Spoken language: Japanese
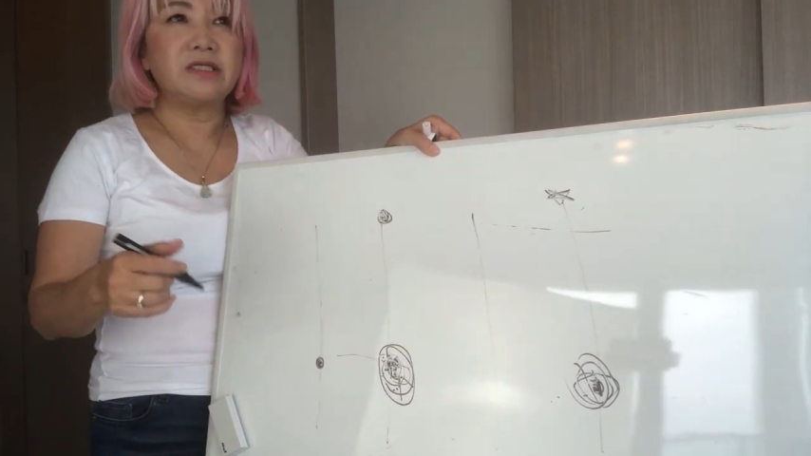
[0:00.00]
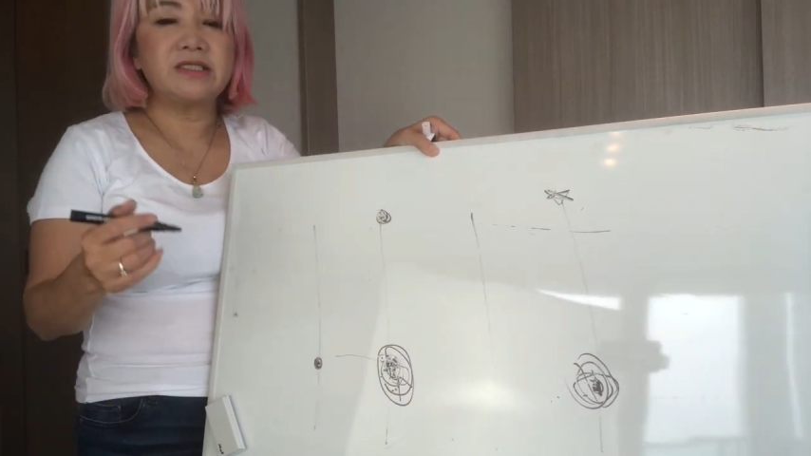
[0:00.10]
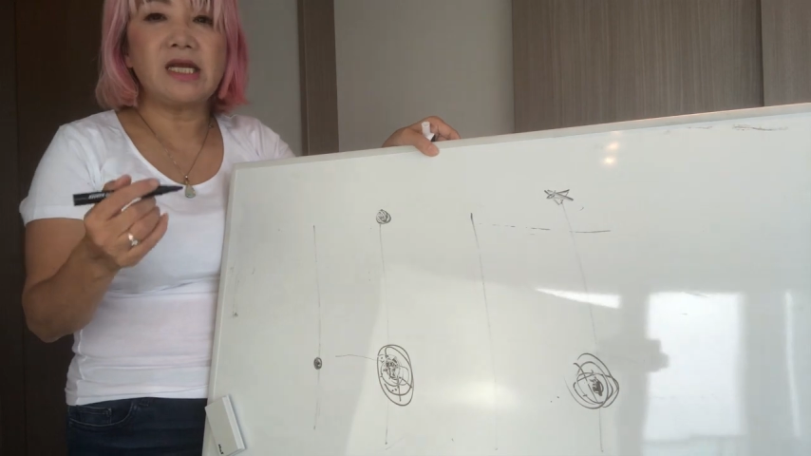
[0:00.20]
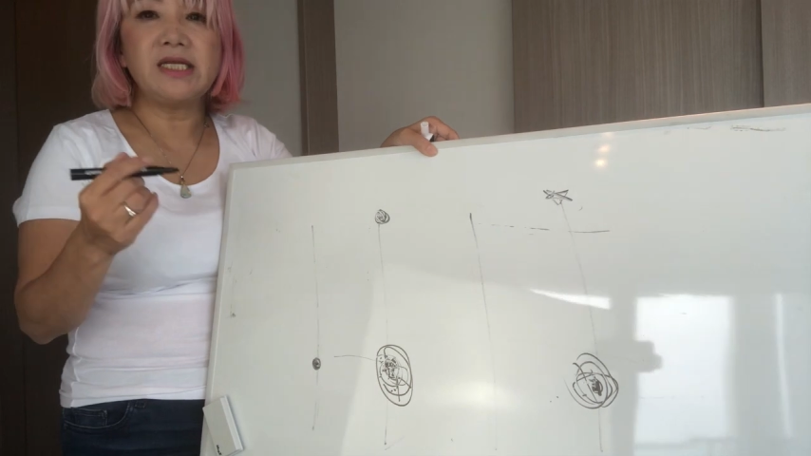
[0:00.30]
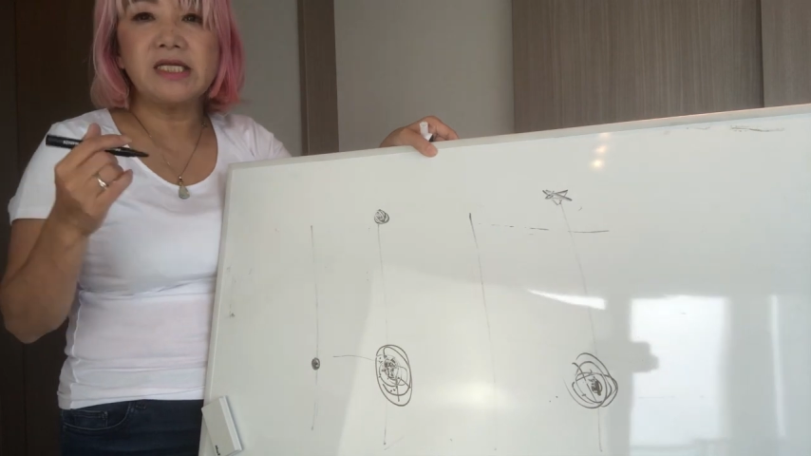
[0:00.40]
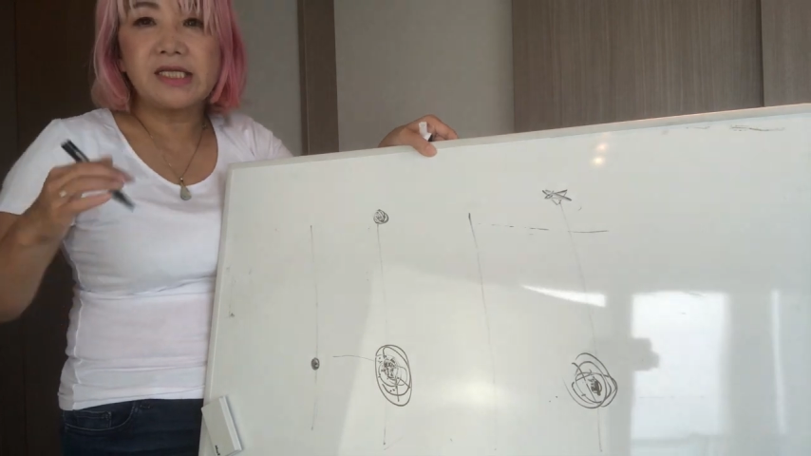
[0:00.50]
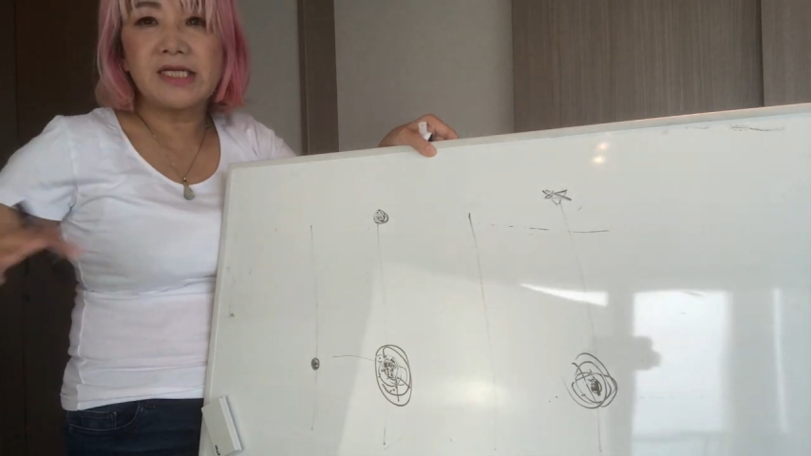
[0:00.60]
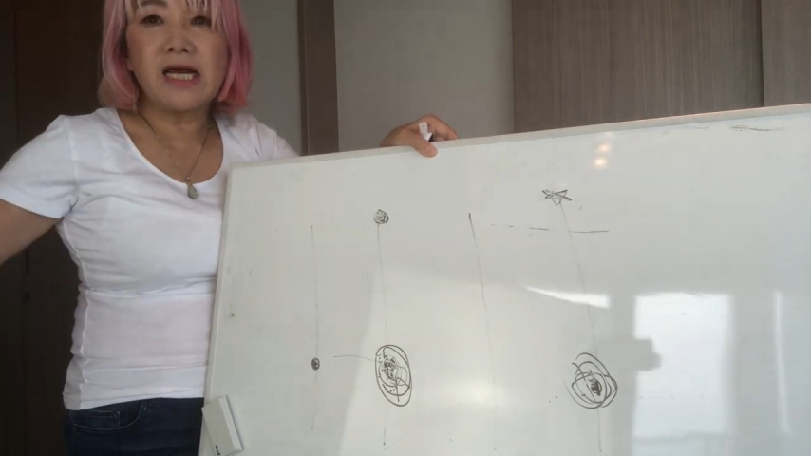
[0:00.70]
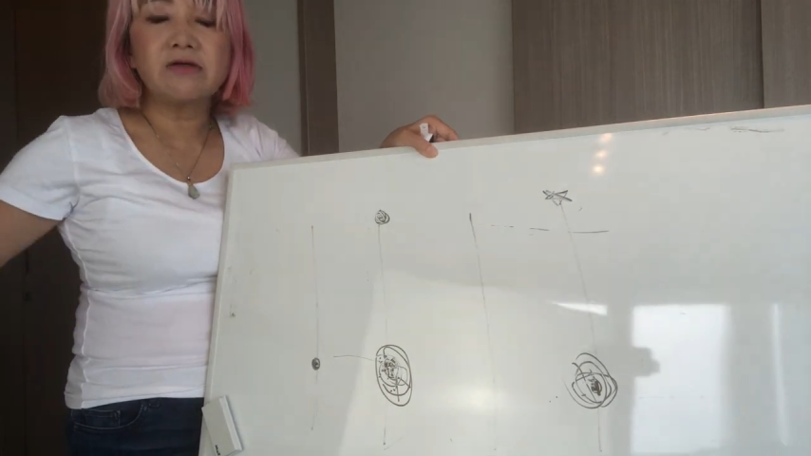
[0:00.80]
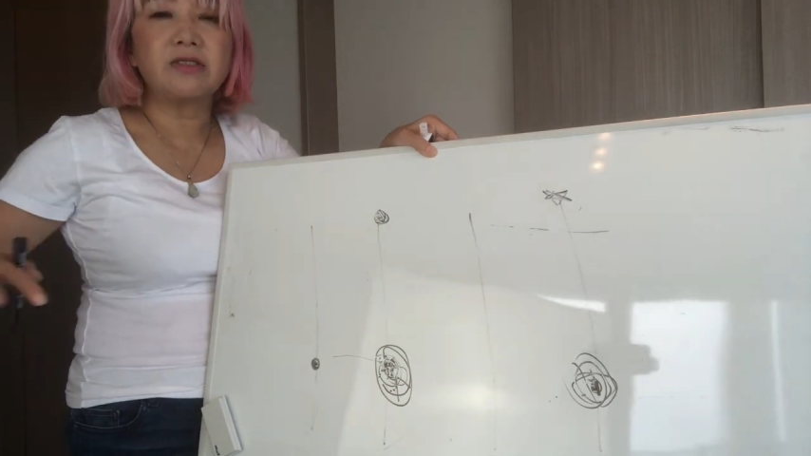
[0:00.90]
実際に
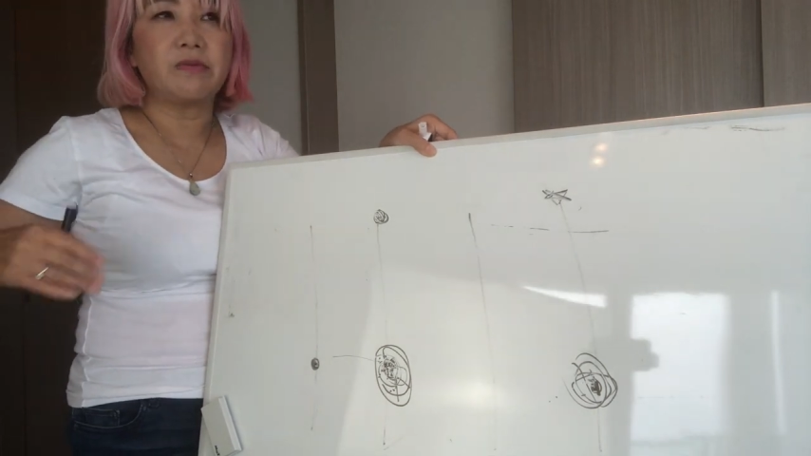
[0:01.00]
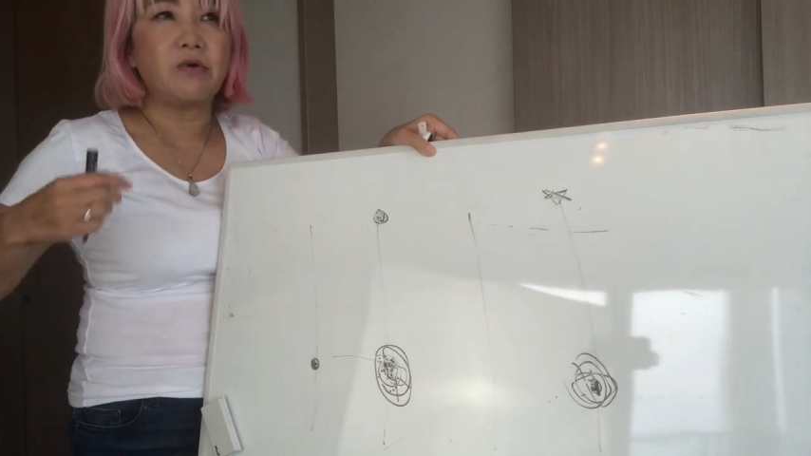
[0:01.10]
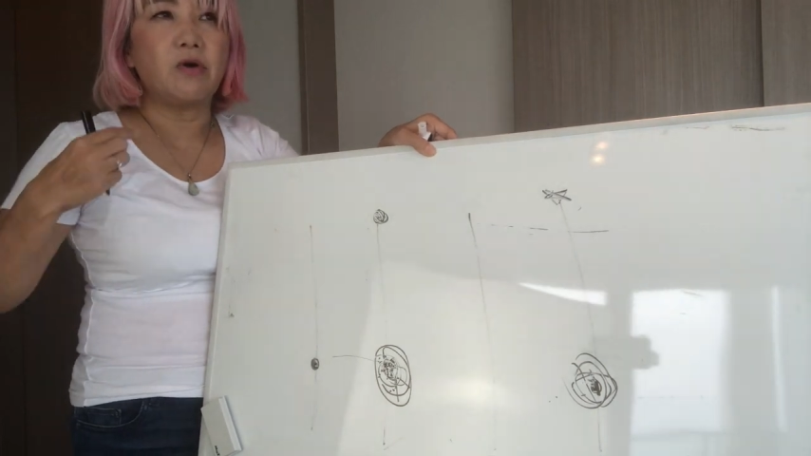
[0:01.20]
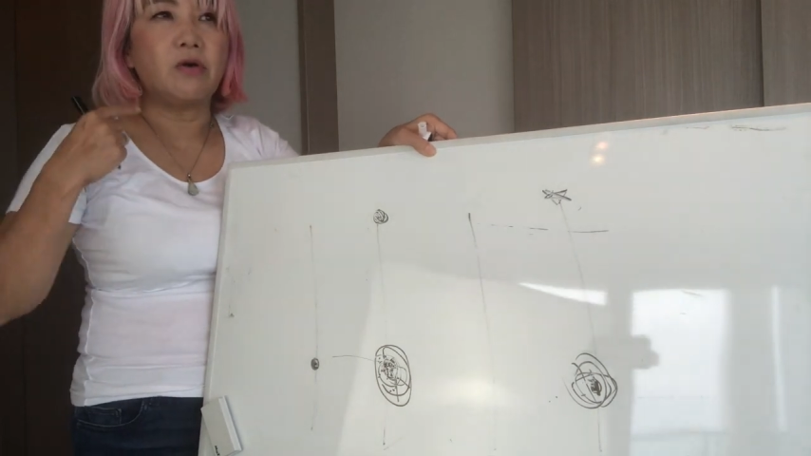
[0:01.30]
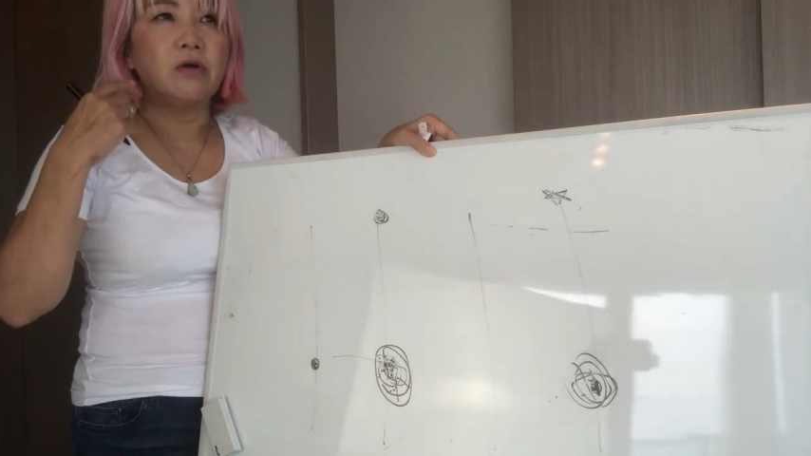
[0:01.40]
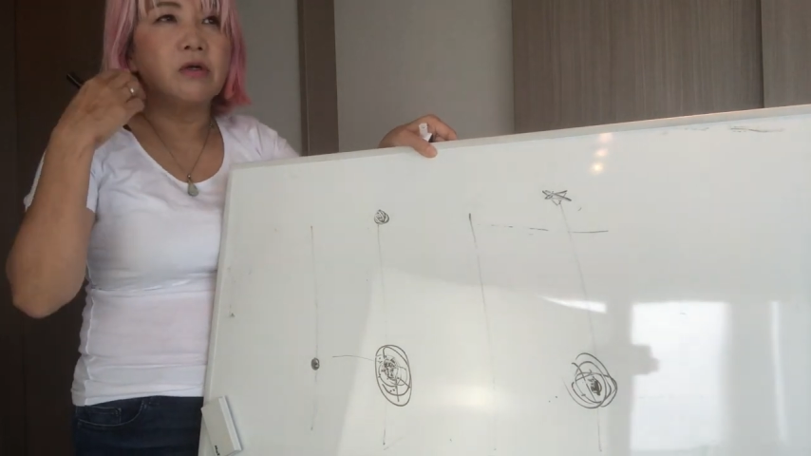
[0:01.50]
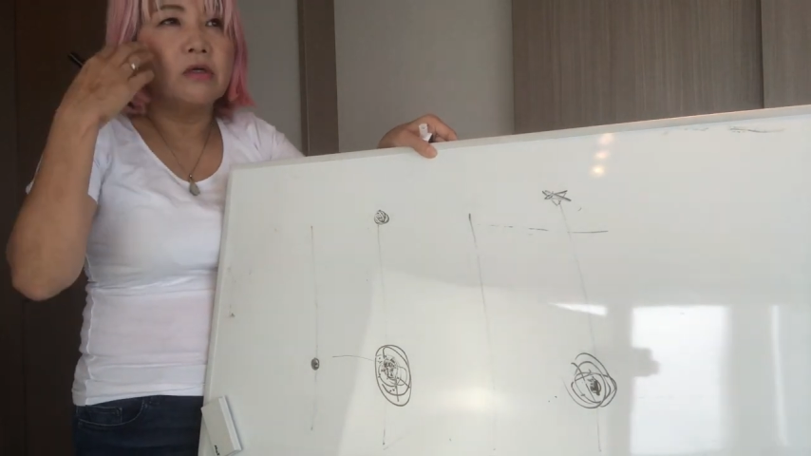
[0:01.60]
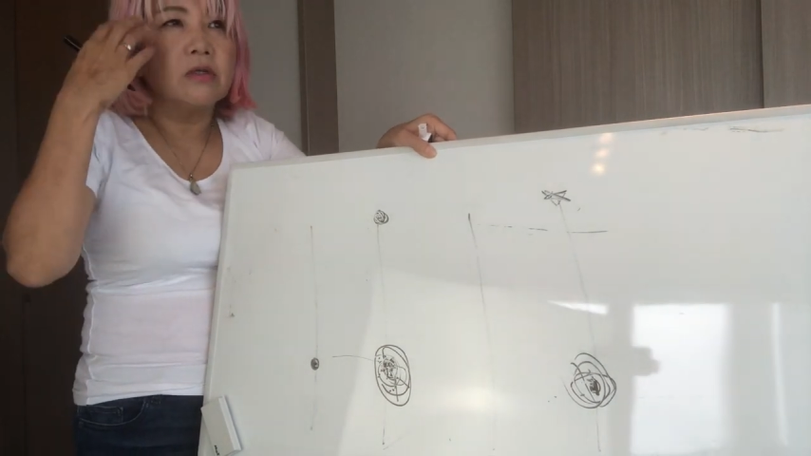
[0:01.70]
着なくても